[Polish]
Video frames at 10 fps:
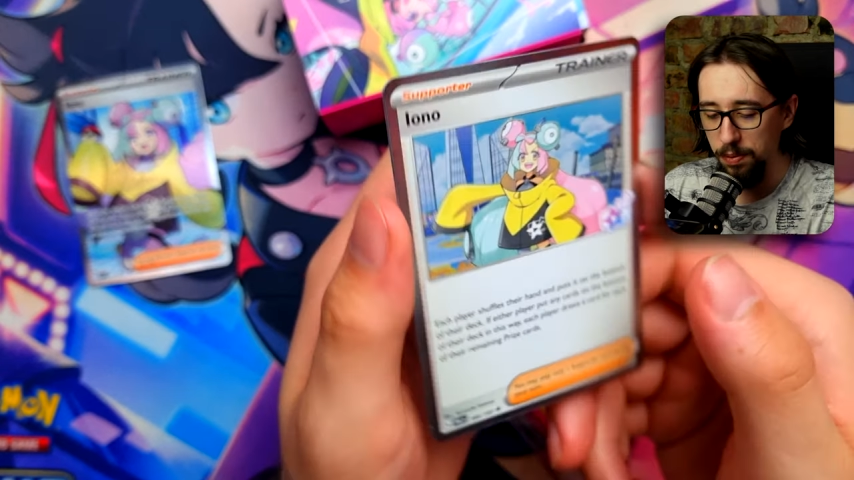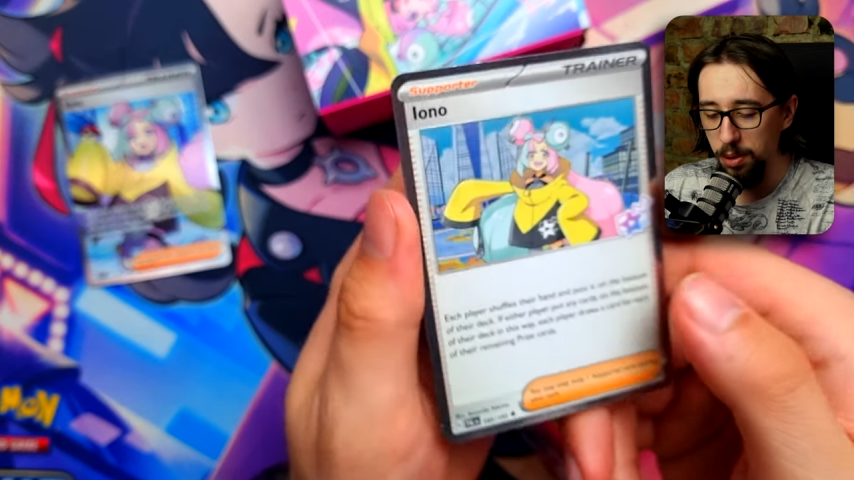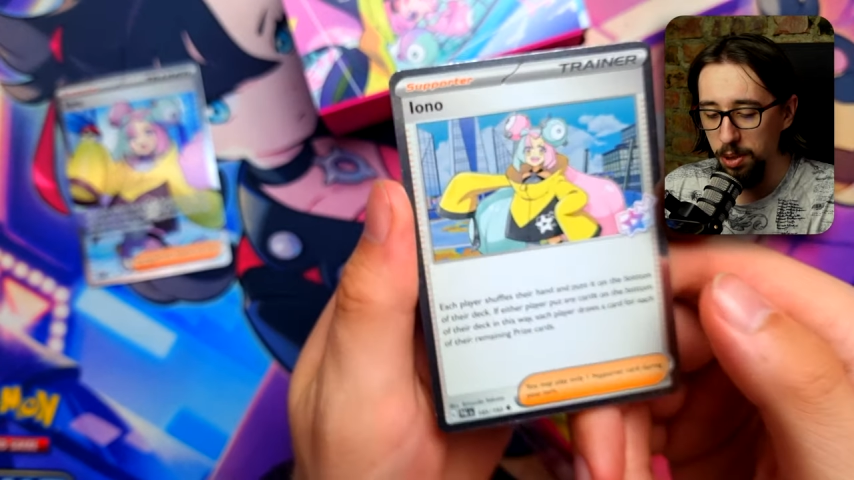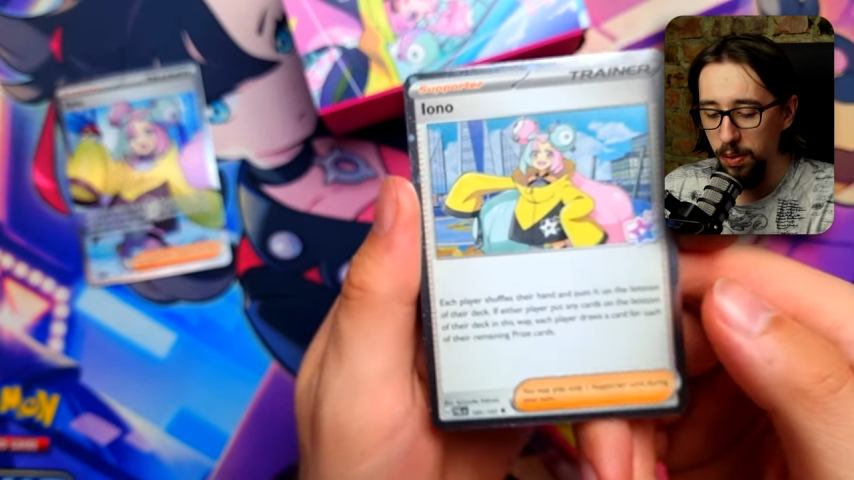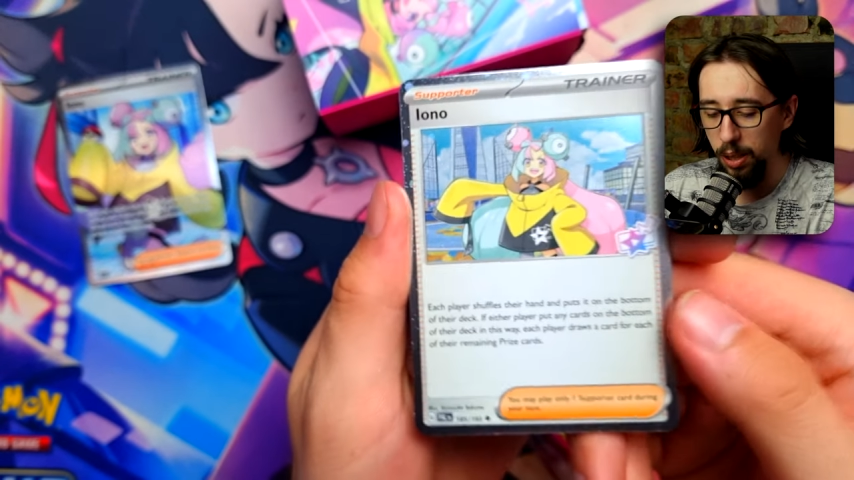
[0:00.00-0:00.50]

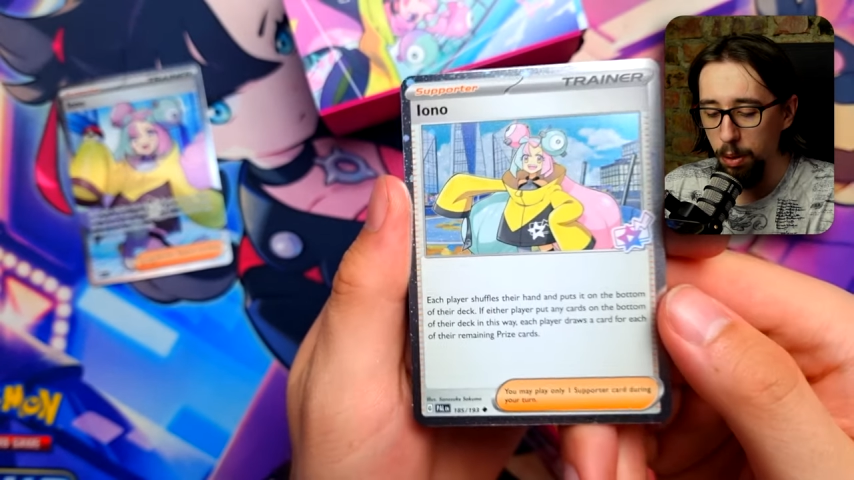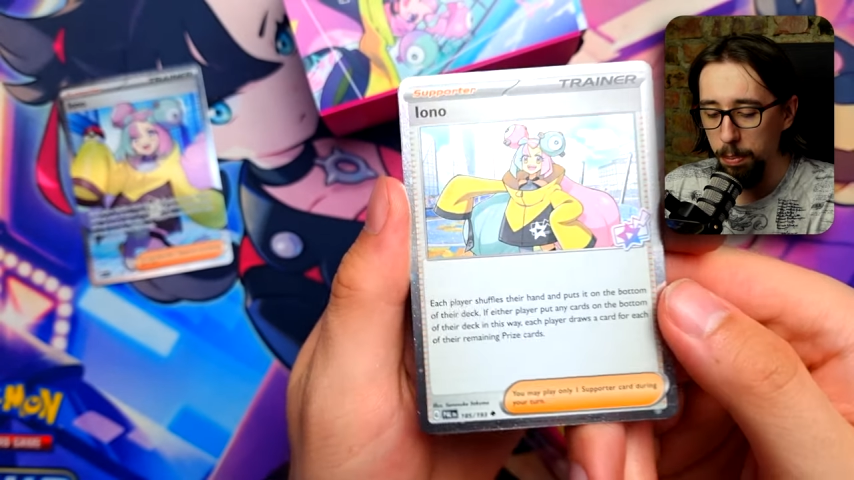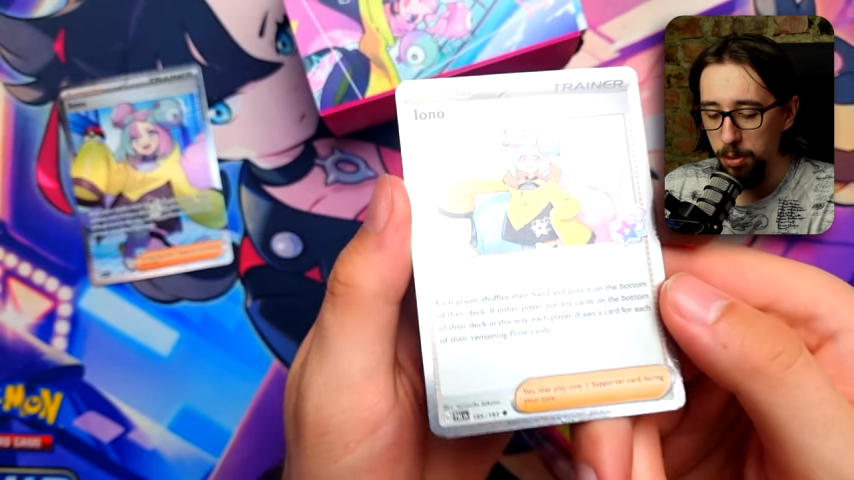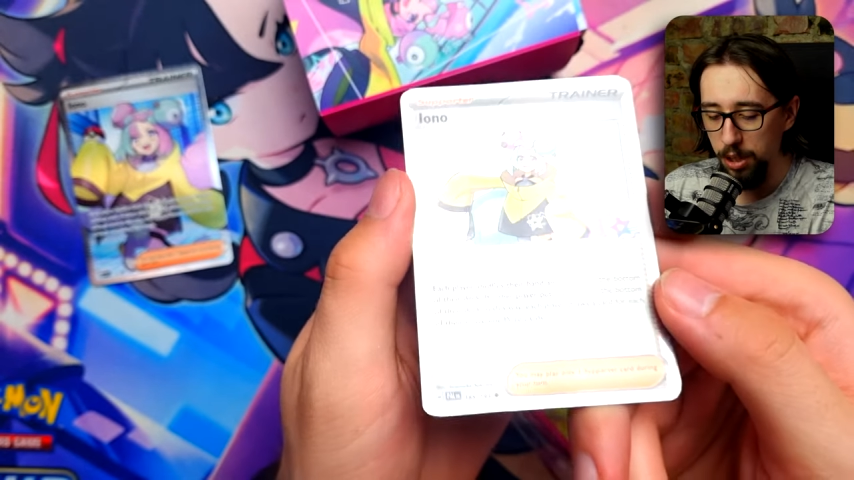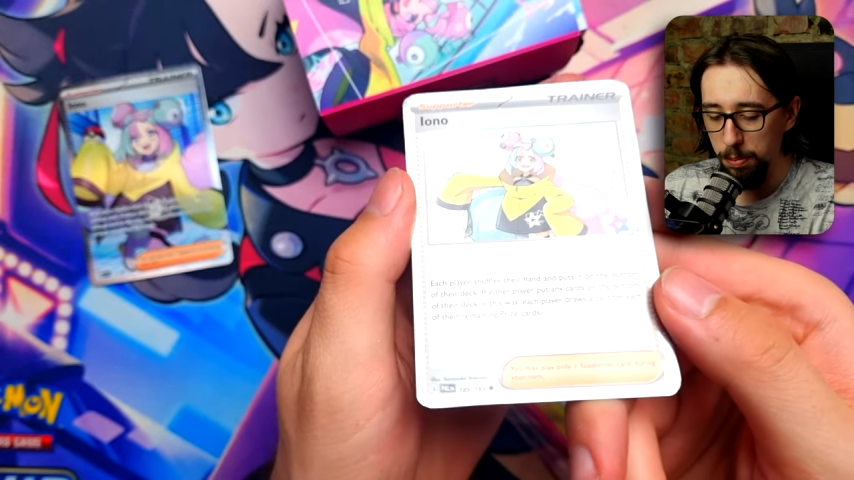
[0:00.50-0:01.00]
no zwykłe
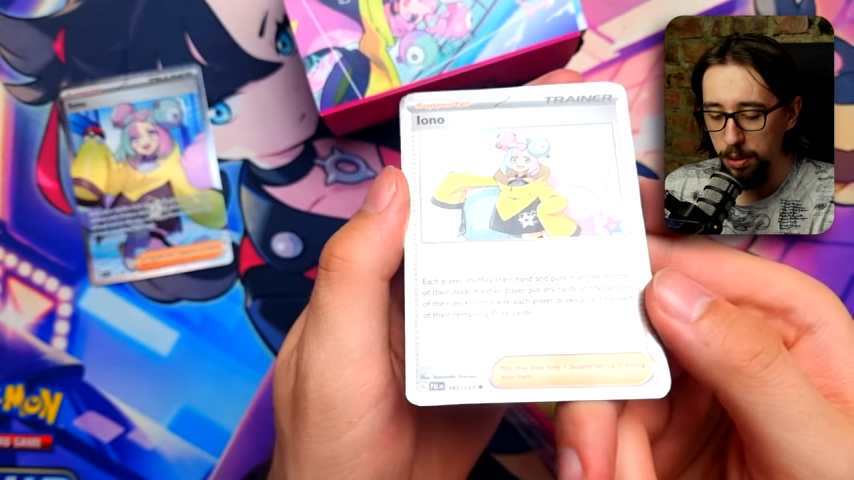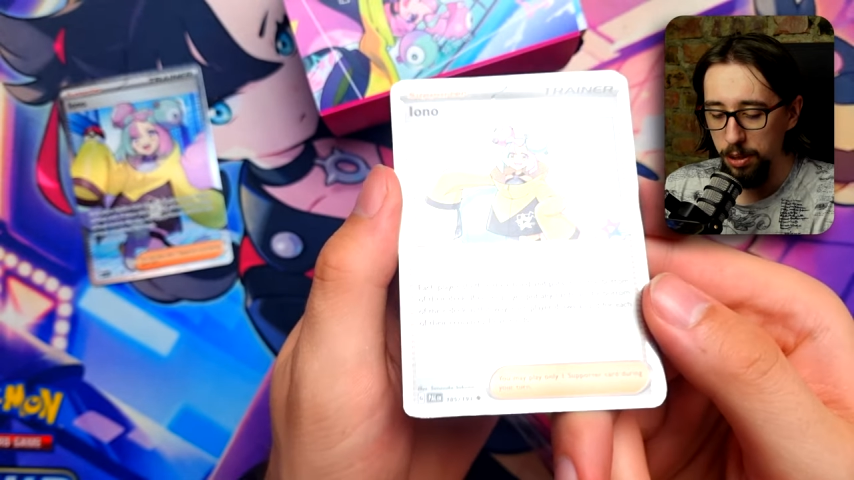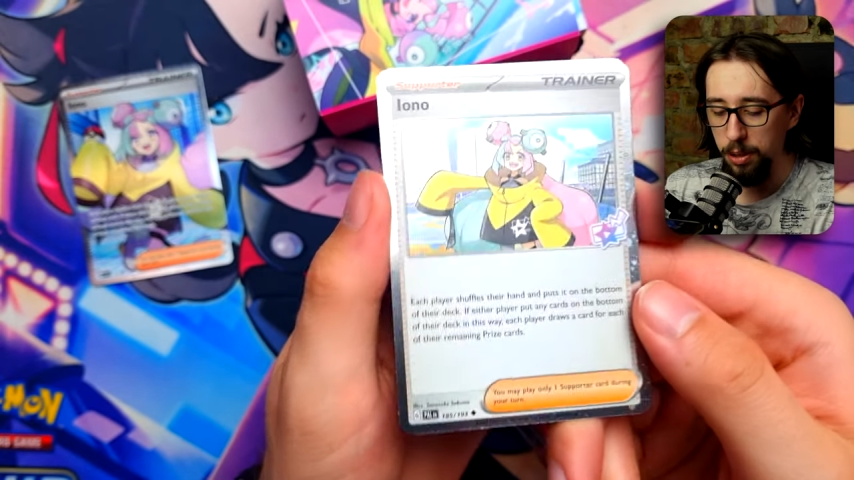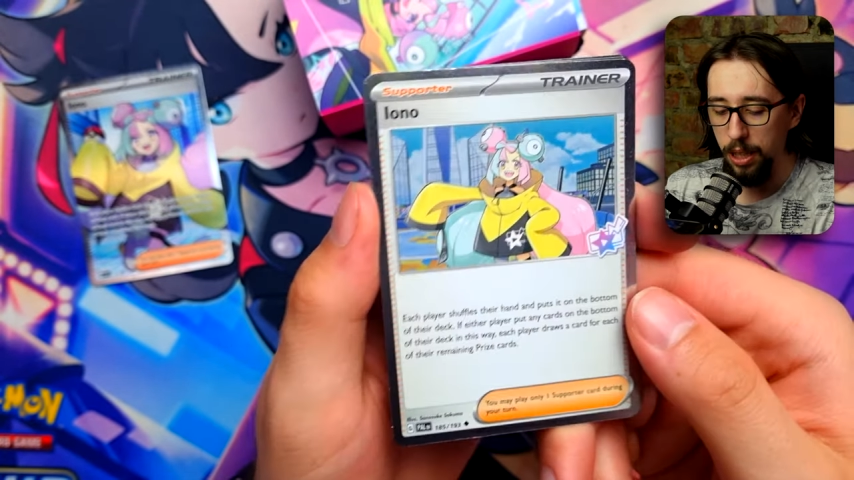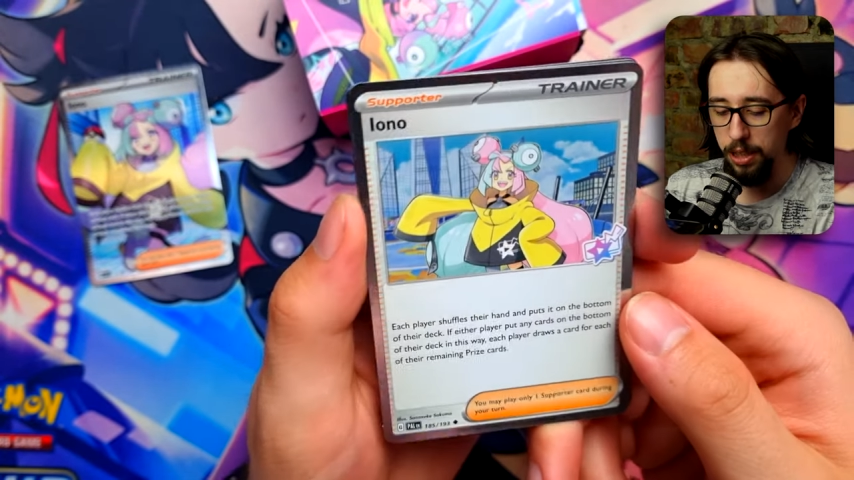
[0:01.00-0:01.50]
można powiedzieć,